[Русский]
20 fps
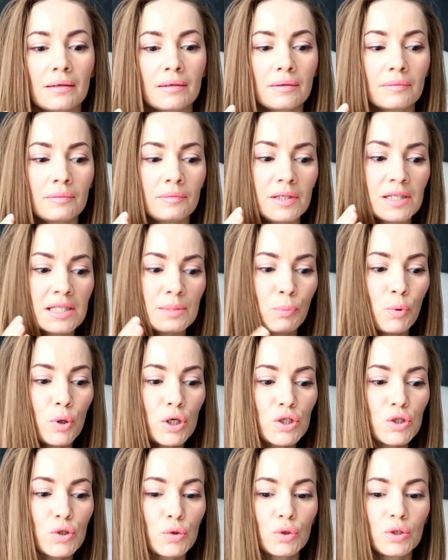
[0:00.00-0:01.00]
Э,
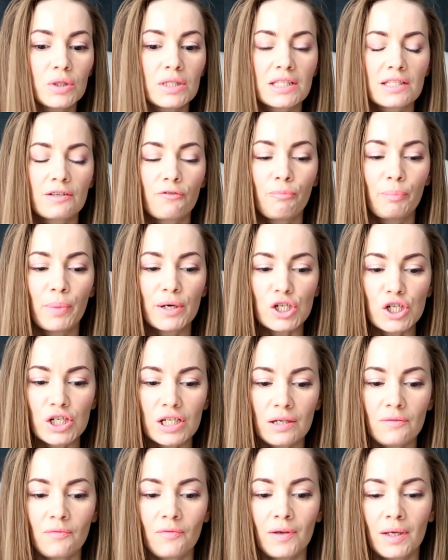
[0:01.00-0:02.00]
используется в
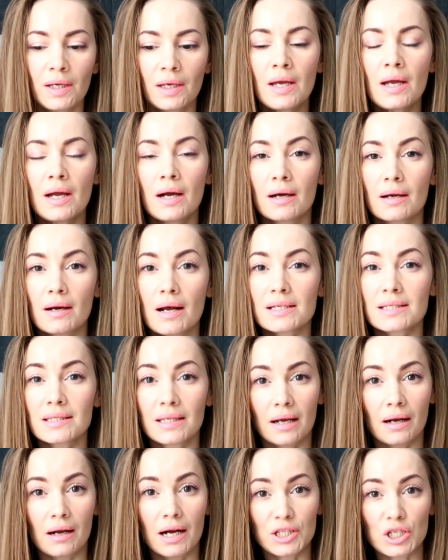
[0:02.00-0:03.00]
пошиве
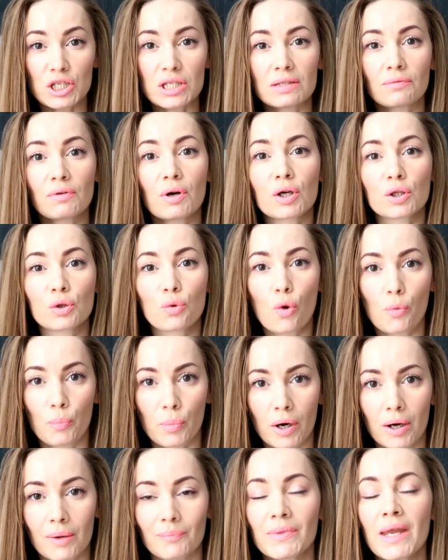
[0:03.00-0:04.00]
разное качество
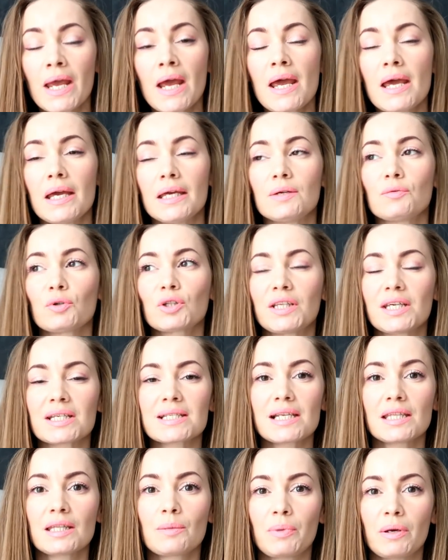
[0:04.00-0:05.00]
хлопка. И вот
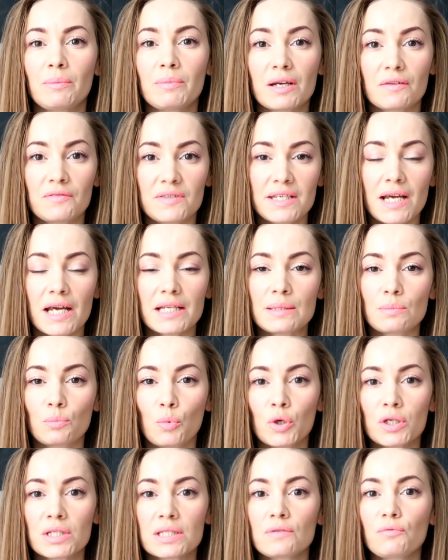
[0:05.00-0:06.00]
если, например, взять
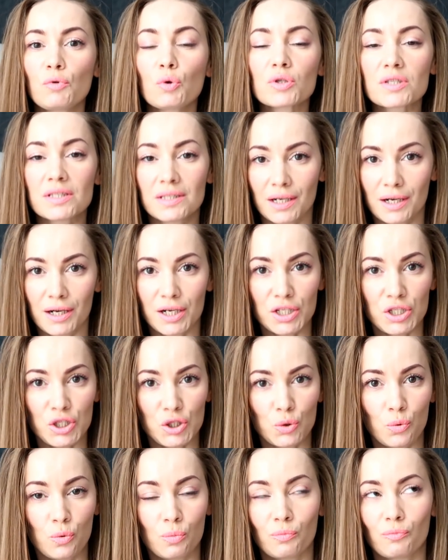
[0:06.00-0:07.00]
мой звездный
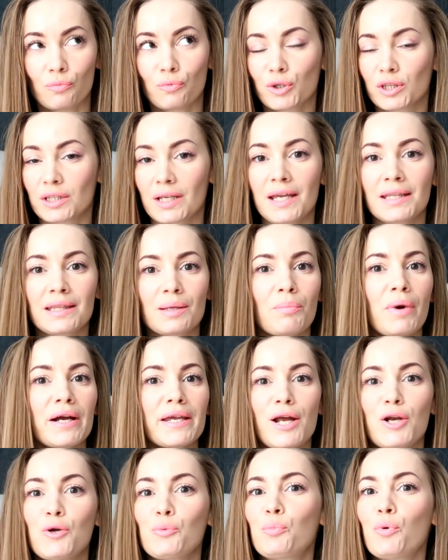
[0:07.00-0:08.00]
костюм, вот это
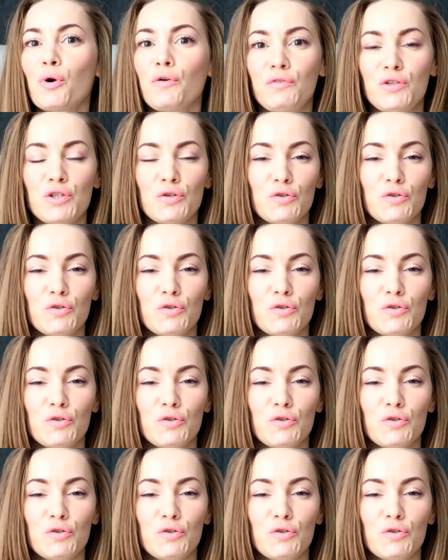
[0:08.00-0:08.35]
моя любовь,